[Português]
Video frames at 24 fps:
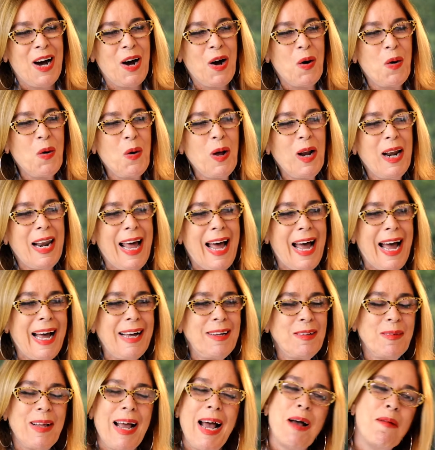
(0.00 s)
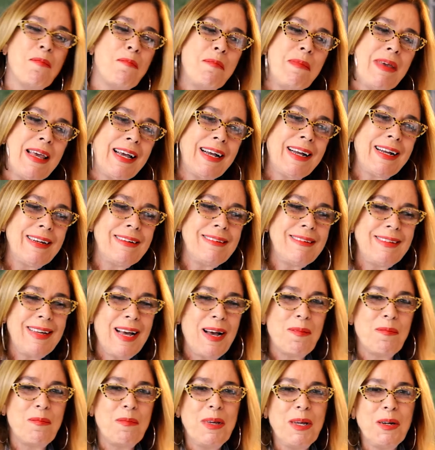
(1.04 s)
Olá, amigas e
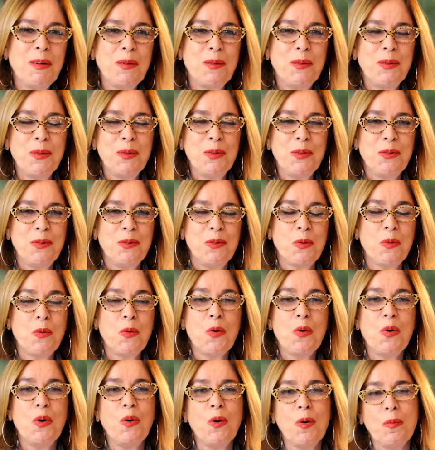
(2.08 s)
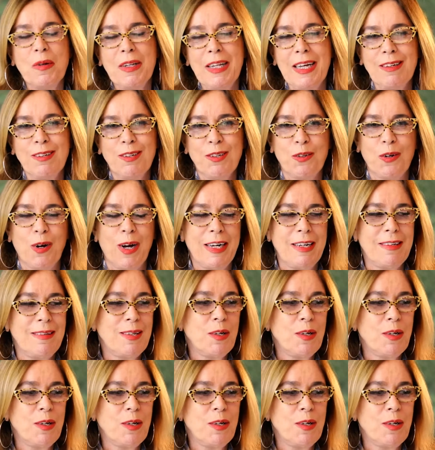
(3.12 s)
amigos do Clube da História.